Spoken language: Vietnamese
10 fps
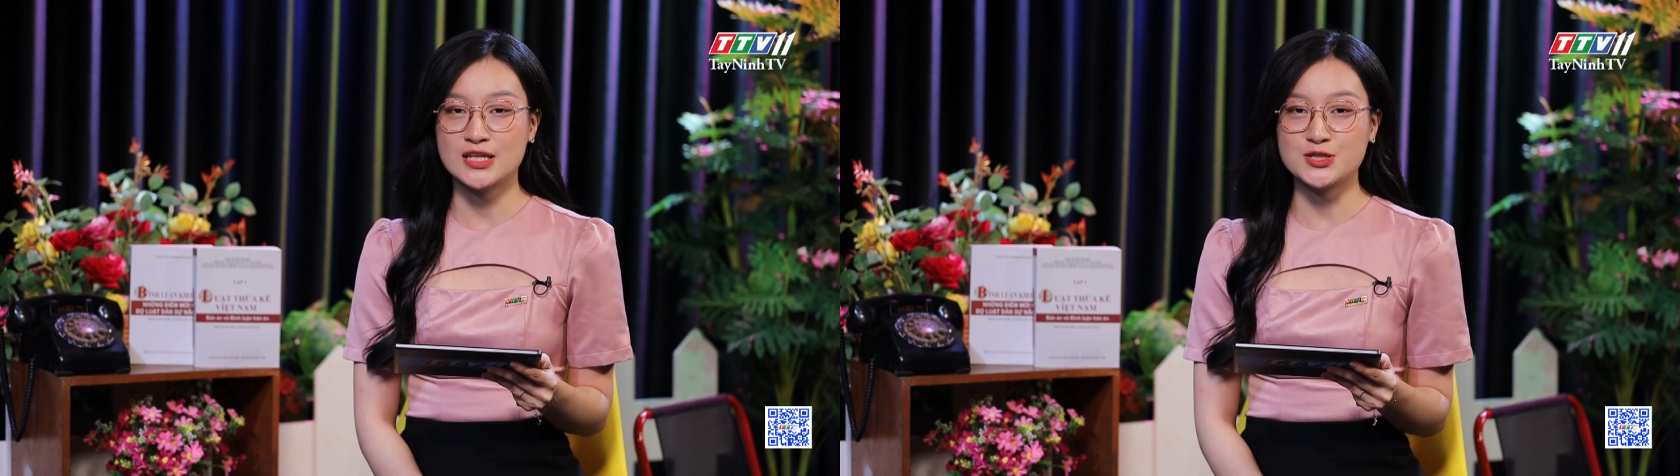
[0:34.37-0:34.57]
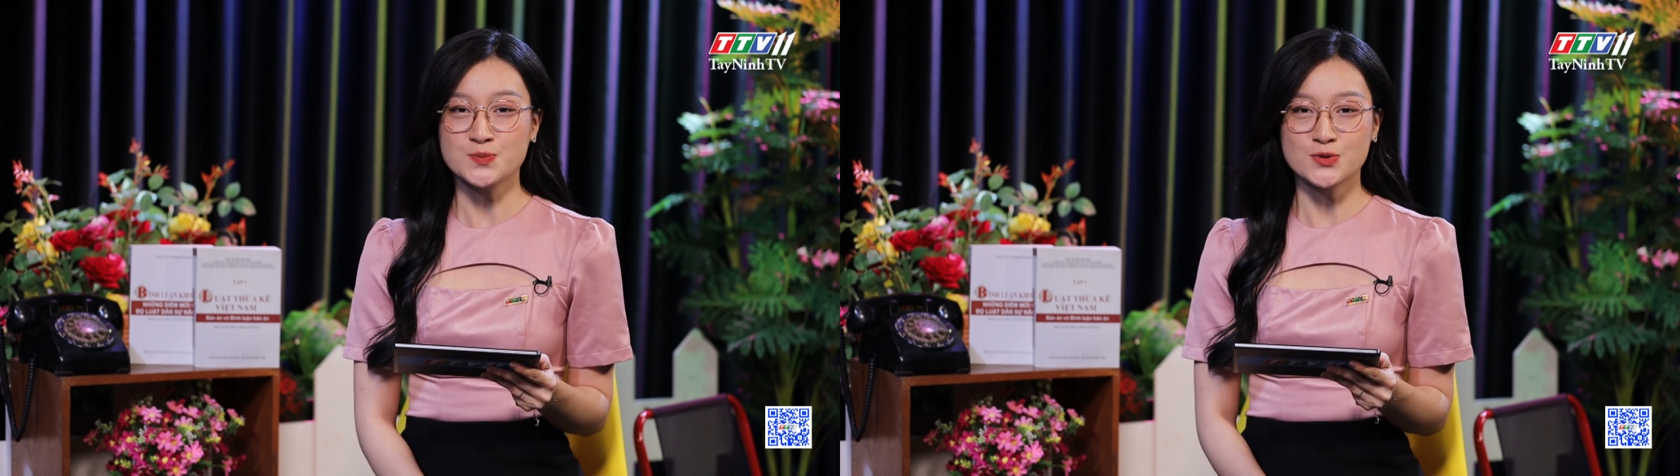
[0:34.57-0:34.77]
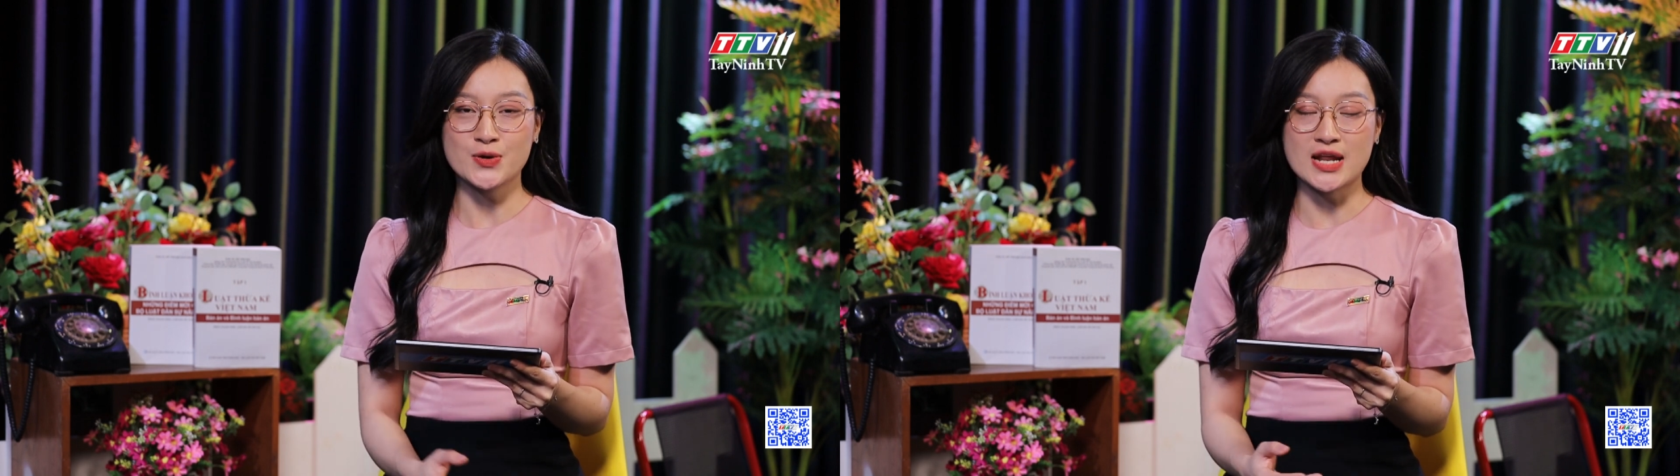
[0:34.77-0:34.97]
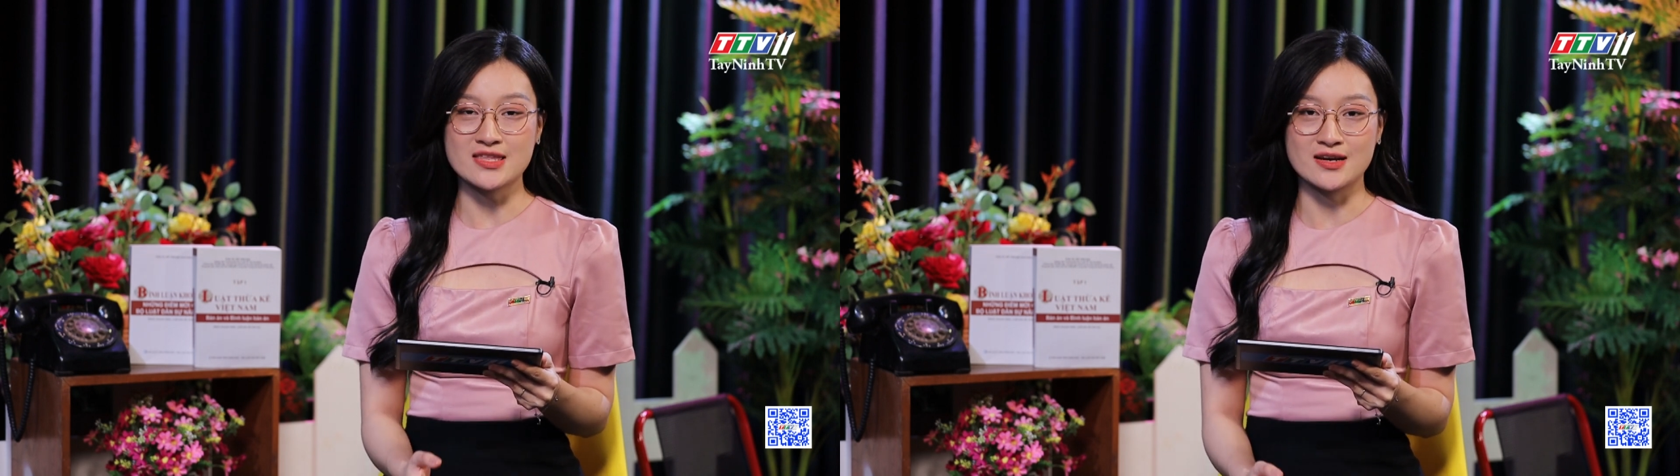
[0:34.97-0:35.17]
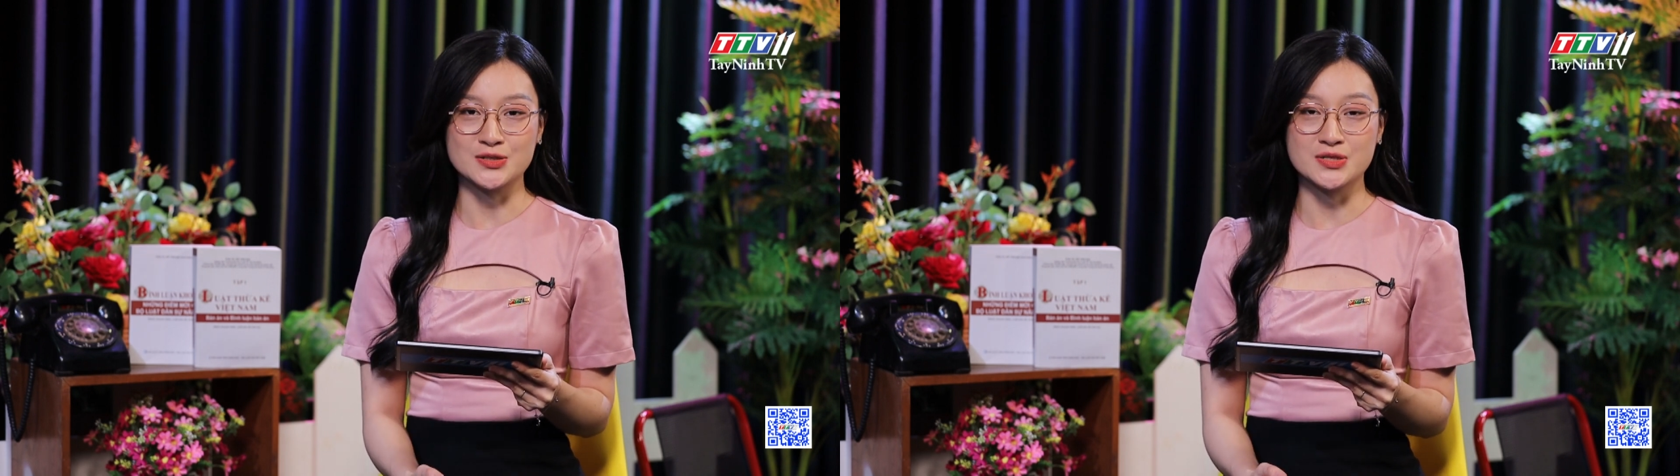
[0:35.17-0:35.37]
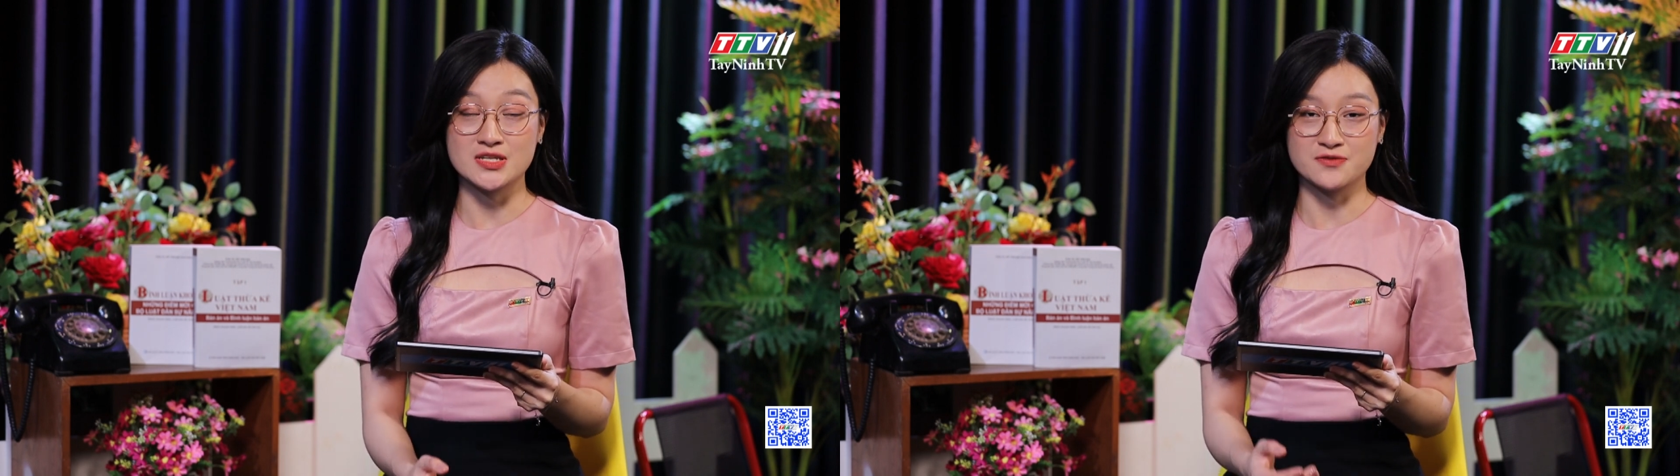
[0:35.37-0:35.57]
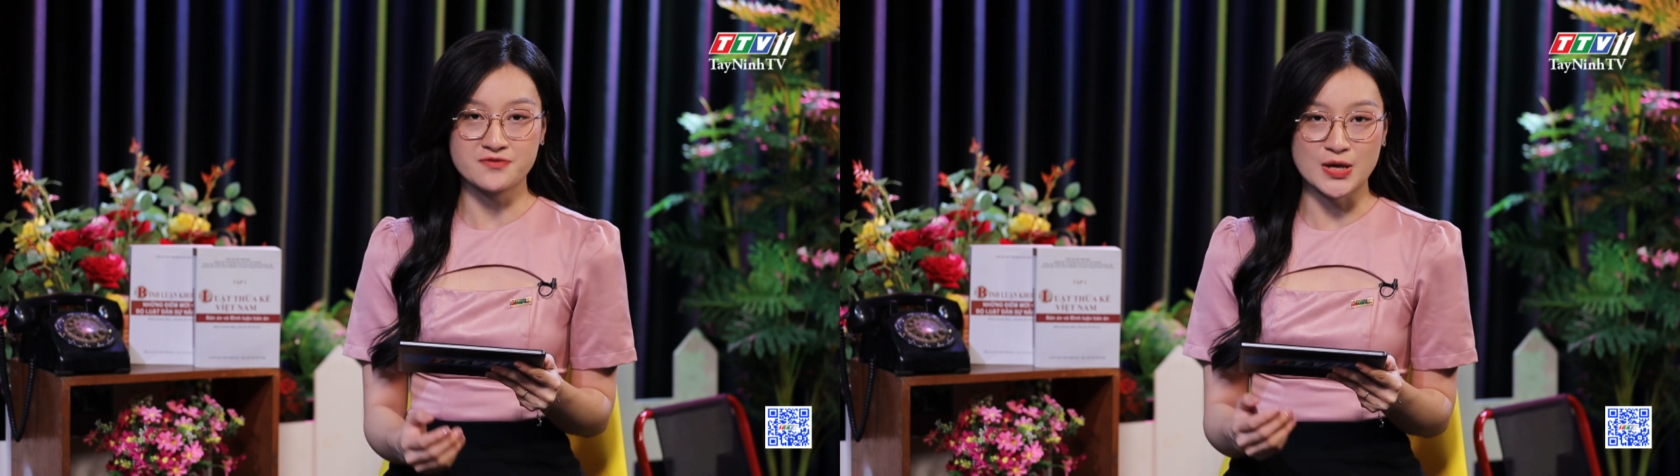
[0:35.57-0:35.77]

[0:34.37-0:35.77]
thì chúng tôi đã nhận được những